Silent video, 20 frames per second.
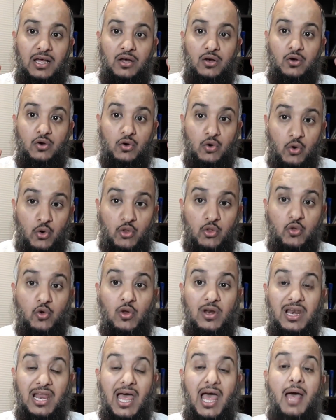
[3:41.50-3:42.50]

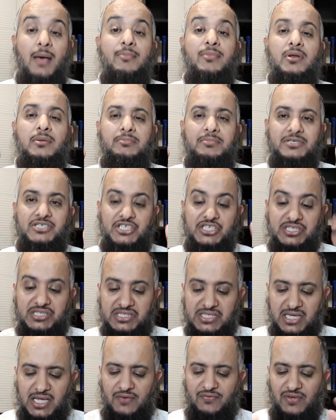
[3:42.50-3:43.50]
خذوا الأمر
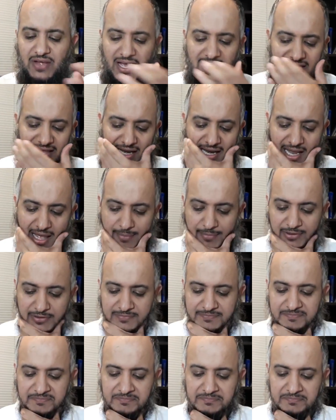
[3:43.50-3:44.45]
بجدية في هذا الأمر